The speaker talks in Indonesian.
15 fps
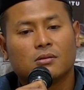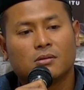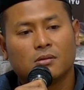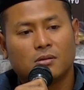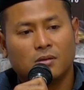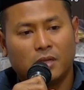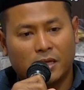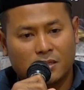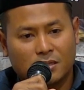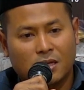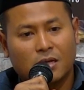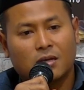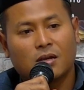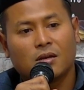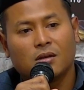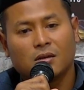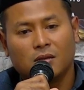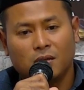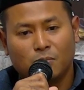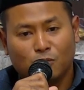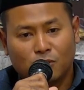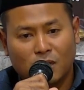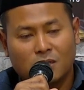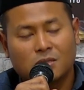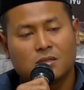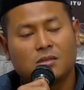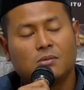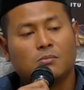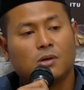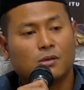di SK kan
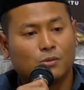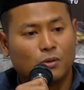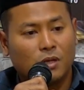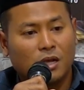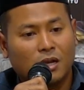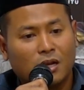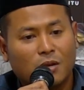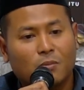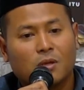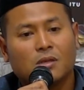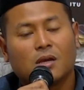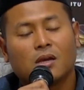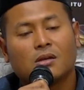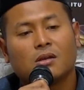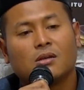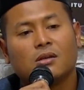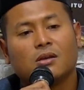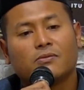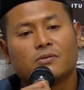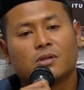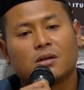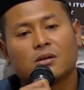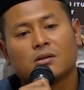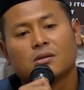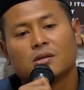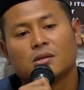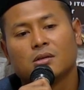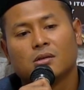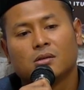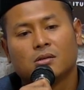dimutasi begitu lihat namanya ada di daftar
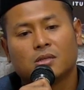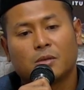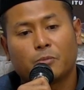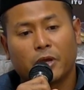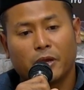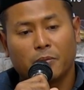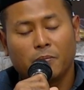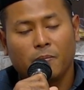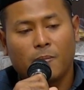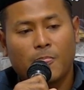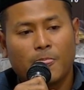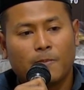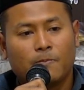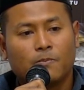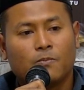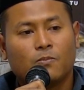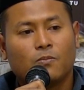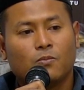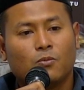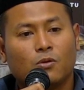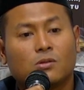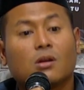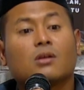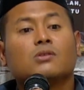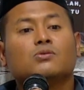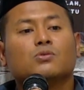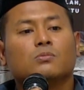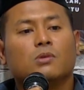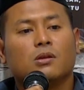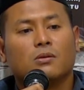TPM wah
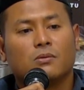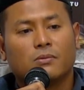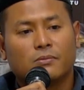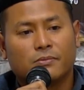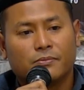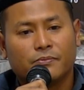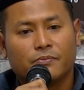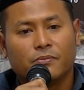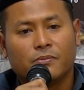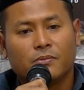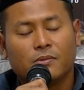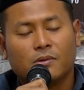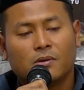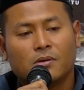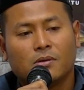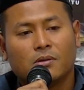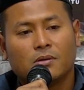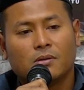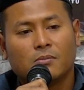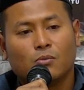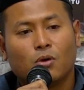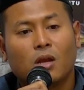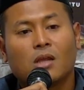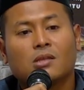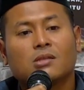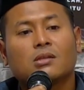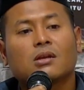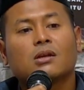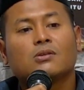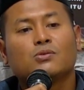terkejut beliau bukan hanya
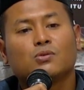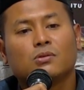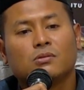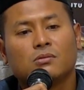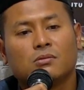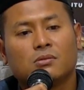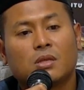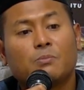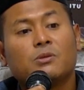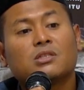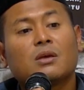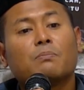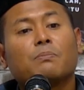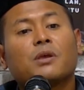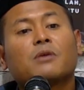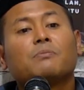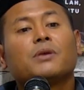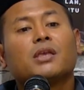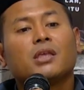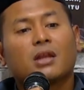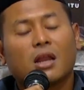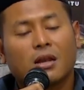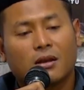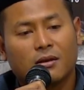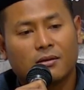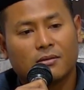terkejut tapi sampai kepikiran